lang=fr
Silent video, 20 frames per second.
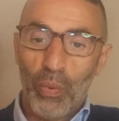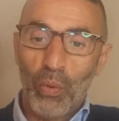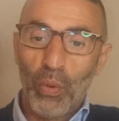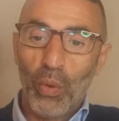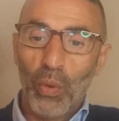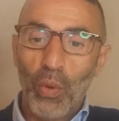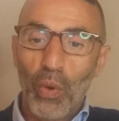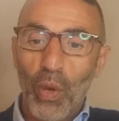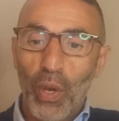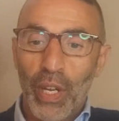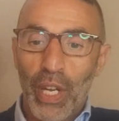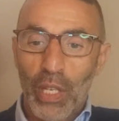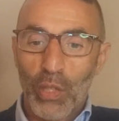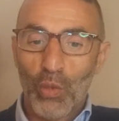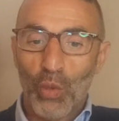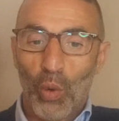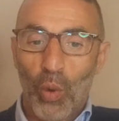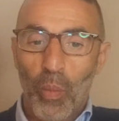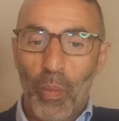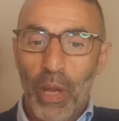pour eux, un
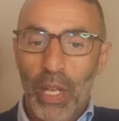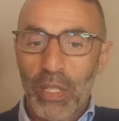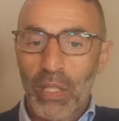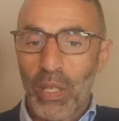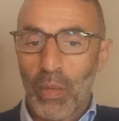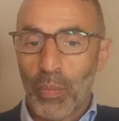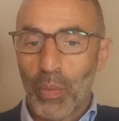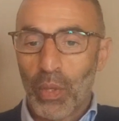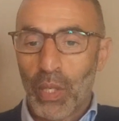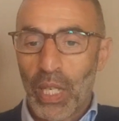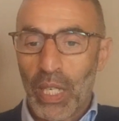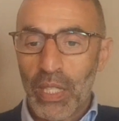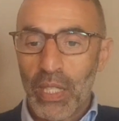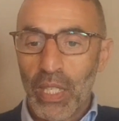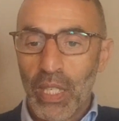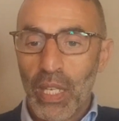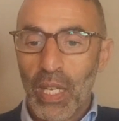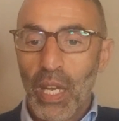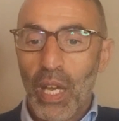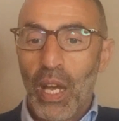naturopathe, ça peut
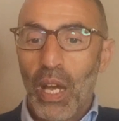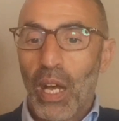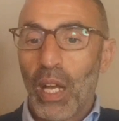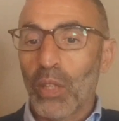gagner